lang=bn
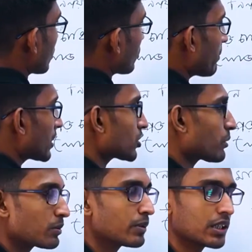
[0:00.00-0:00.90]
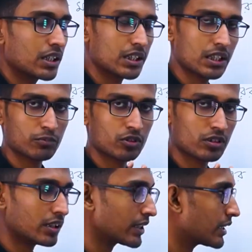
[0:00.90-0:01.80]
আমাদের সবসময় হিসাব করতে হয়
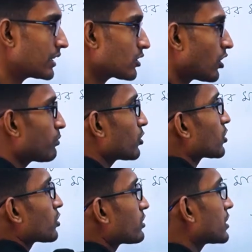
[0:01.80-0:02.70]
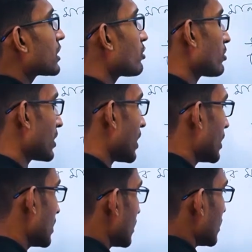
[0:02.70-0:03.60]
কি সর্বোচ্চ যে লোডটা
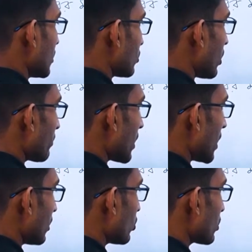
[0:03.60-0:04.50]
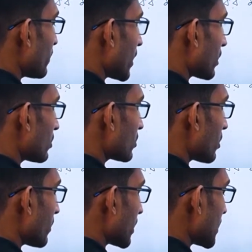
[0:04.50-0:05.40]
তো আমরা লোড ফ্যাক্টর সমান
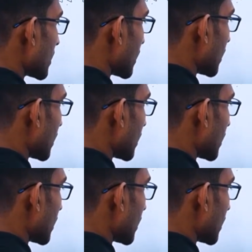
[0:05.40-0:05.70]
কি জানি